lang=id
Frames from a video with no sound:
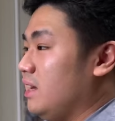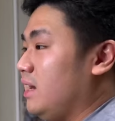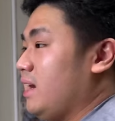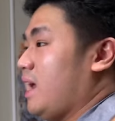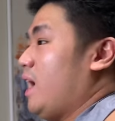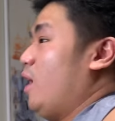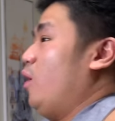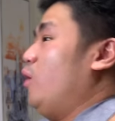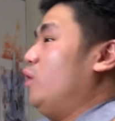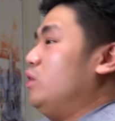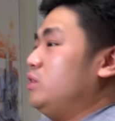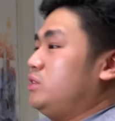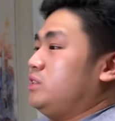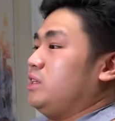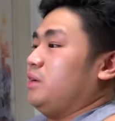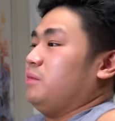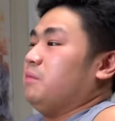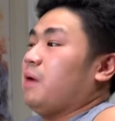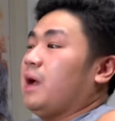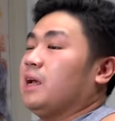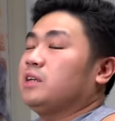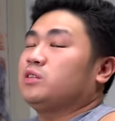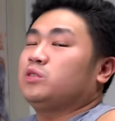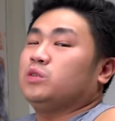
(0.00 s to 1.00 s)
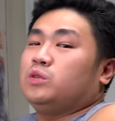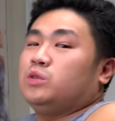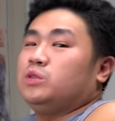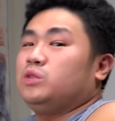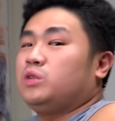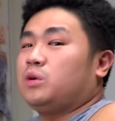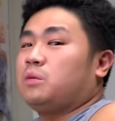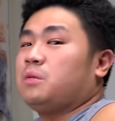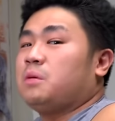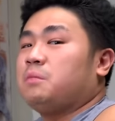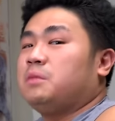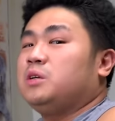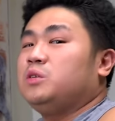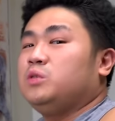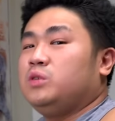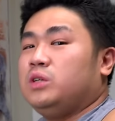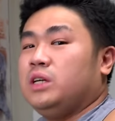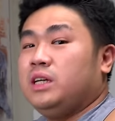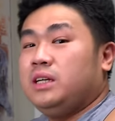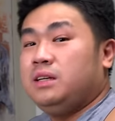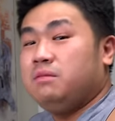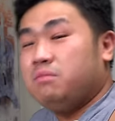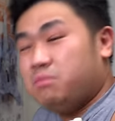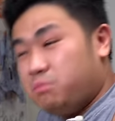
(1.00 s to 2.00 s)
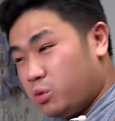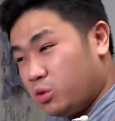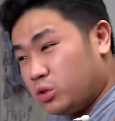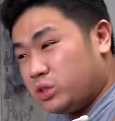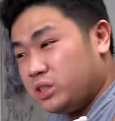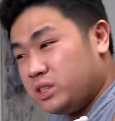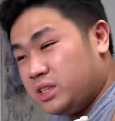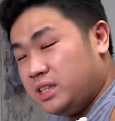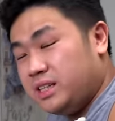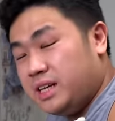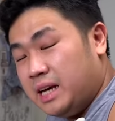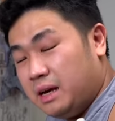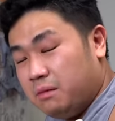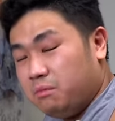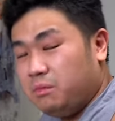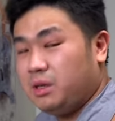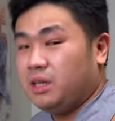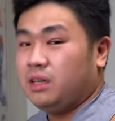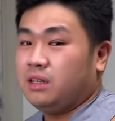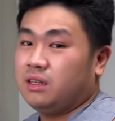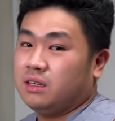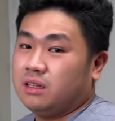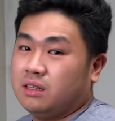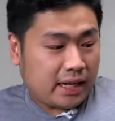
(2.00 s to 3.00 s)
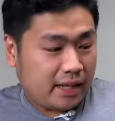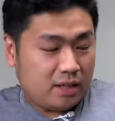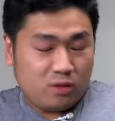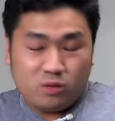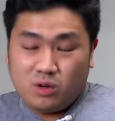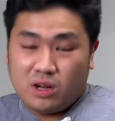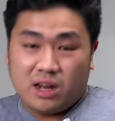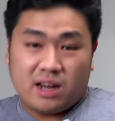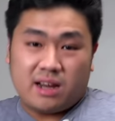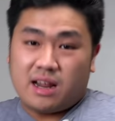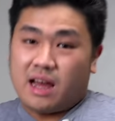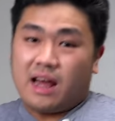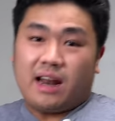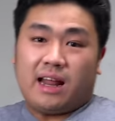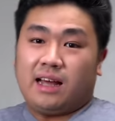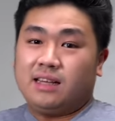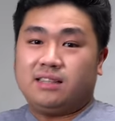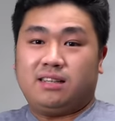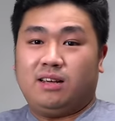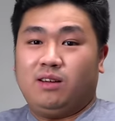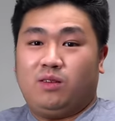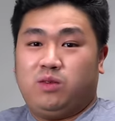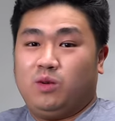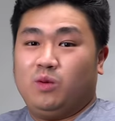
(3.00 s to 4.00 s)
dan AOC masuk untuk memenuhi posisi gaming kayaknya udah nggak ada alasan